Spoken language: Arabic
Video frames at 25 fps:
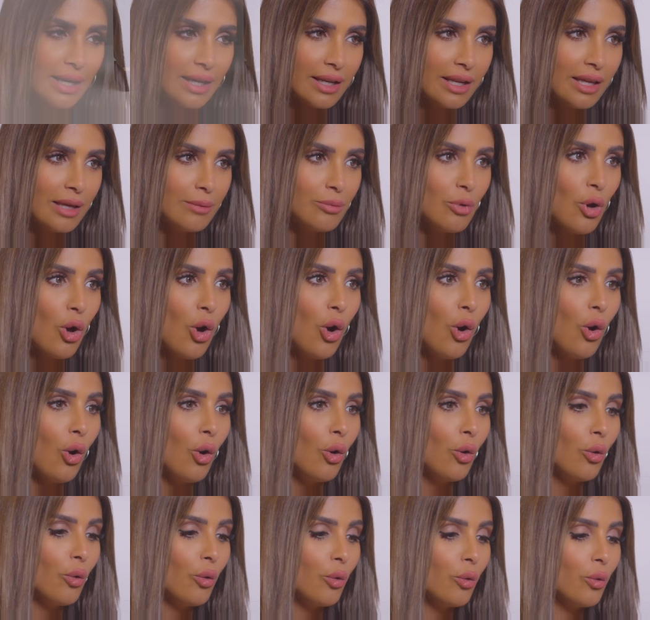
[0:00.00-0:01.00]
غريب
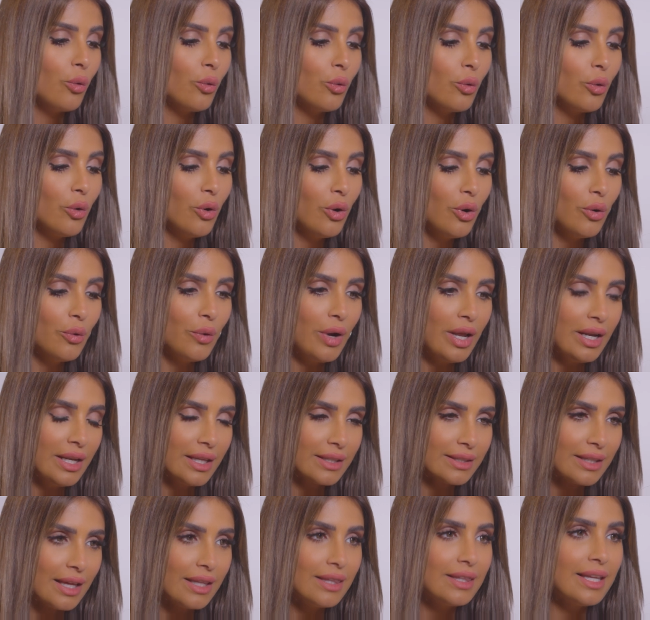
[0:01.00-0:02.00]
وهو
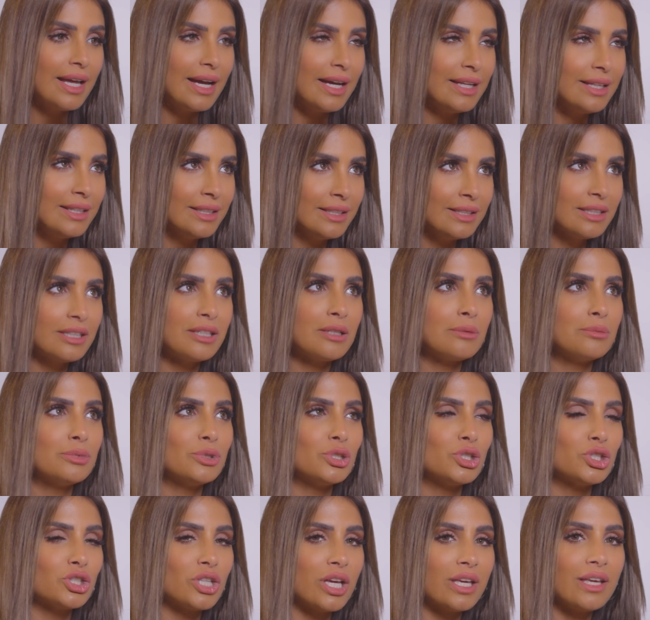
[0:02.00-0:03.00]
اللي طلع العطر
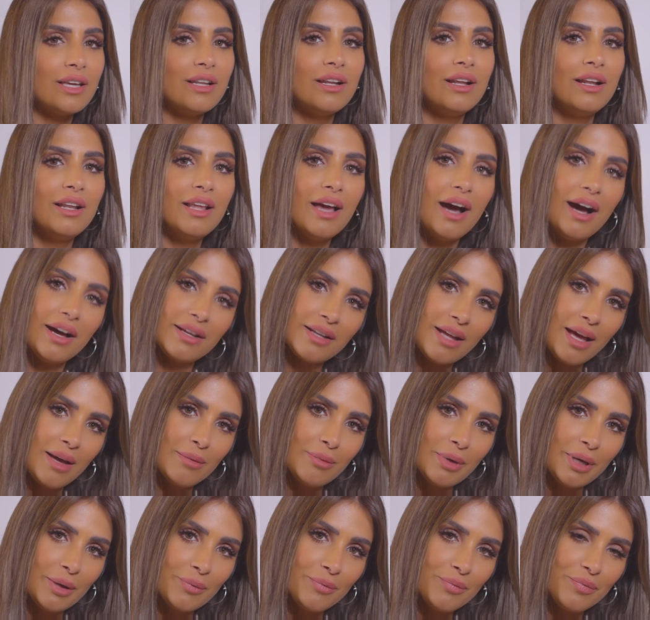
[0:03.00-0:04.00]
بالشكل اللي أنا أبيه